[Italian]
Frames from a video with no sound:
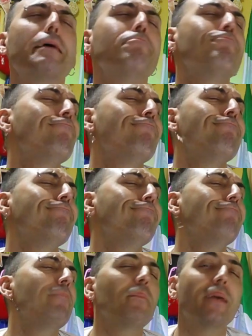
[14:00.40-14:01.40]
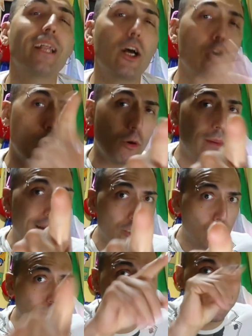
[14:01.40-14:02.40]
Mm mi
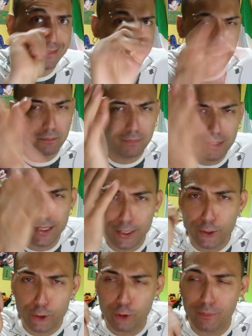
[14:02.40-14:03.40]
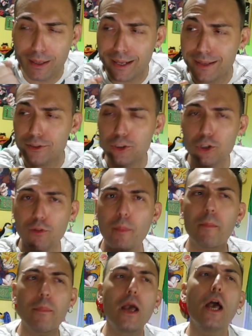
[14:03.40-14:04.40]
raccomando Martin, mi raccomando, vabbè.